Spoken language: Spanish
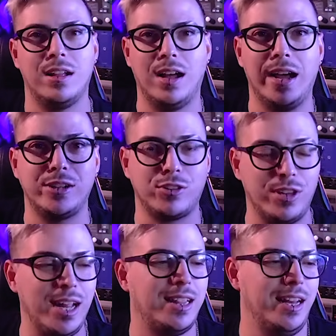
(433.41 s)
Ah, yo
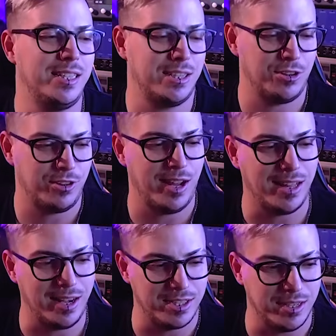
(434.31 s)
soy la estrella, yo soy la
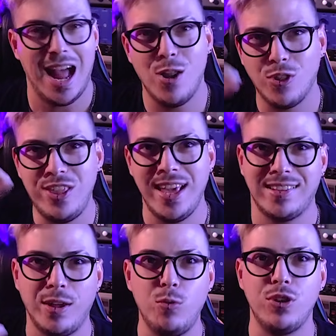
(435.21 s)
estrella. A los
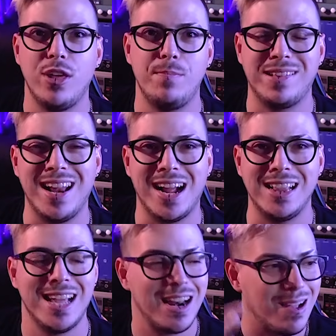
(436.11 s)
10 segundos de empezar a
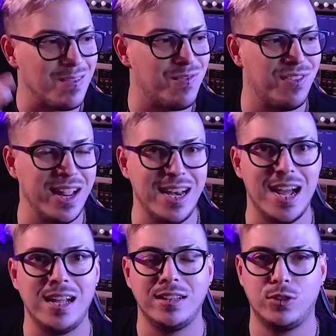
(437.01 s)
cantar,
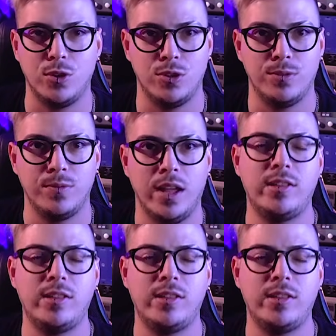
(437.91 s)
frena todo. Y